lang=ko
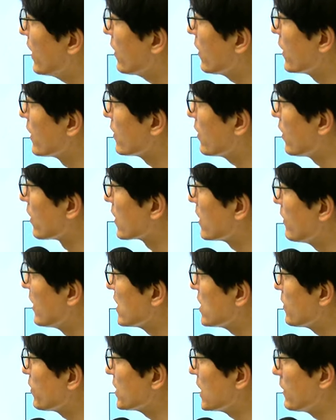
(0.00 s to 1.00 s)
원에서 기말
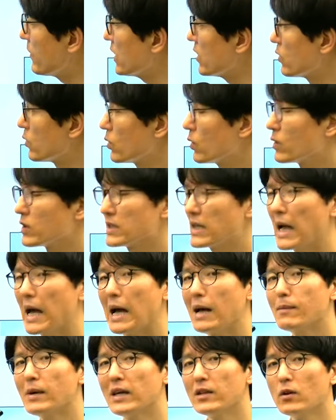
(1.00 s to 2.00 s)
십사만 원으로
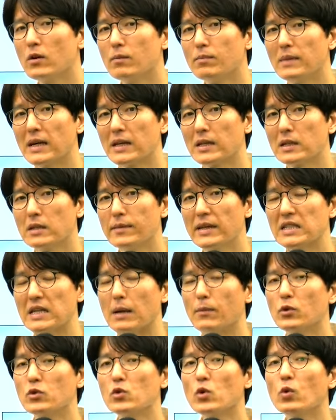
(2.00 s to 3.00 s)
사만 원만큼의
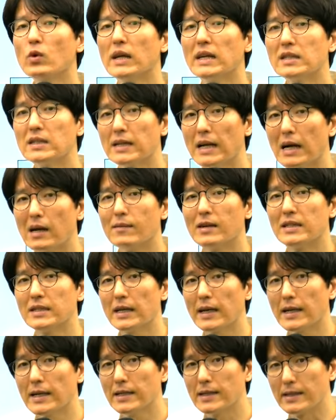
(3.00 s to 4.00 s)
자본 총계 증가가
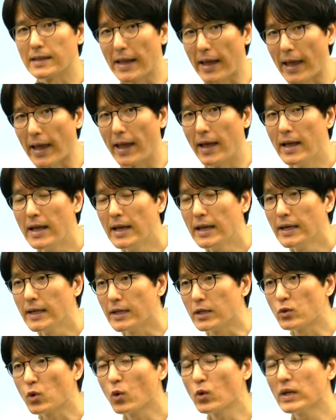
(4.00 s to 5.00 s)
발생을 했는데
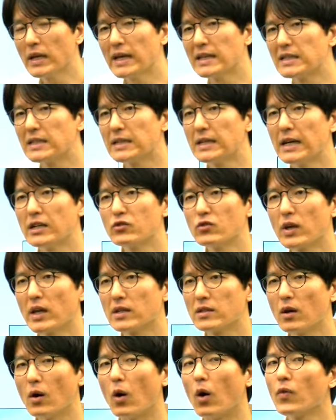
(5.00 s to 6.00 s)
이 총계 증가
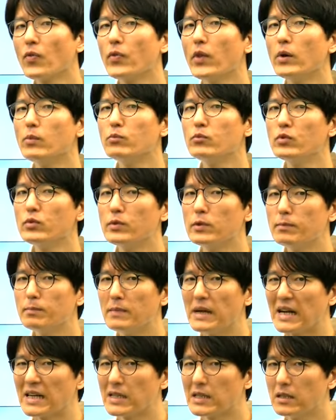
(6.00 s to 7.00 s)
중에서 어떤
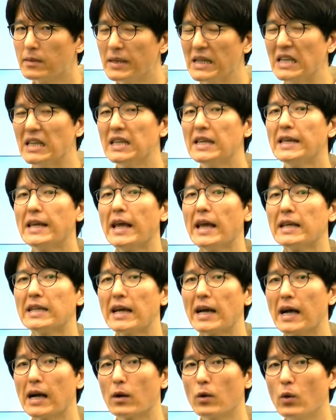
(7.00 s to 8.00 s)
부분만큼이 이익에
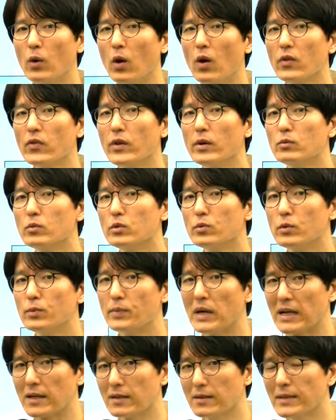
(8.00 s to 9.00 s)
해당하고 어떤
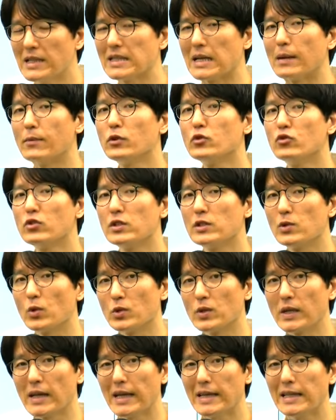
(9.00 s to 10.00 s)
부분만큼이 자본 유지
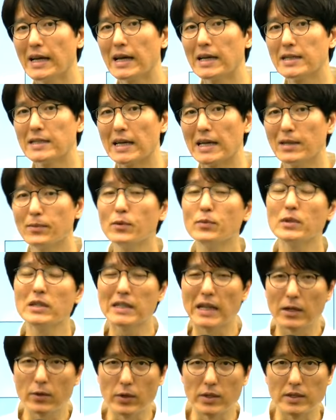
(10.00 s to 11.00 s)
조정에 해당하느냐 이 부분을
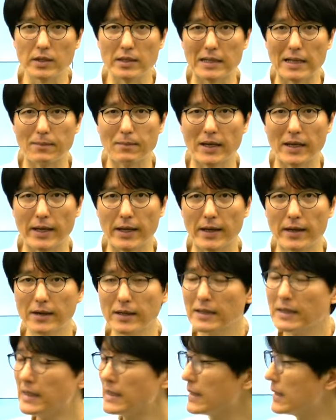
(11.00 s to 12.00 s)
다루고 있었단 말이에요.
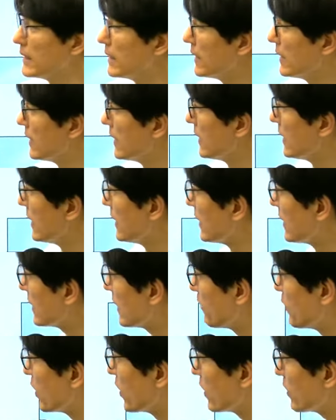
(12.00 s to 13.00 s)

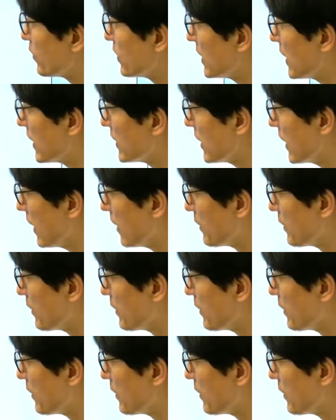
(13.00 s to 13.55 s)
일단 뭐 여러분들한테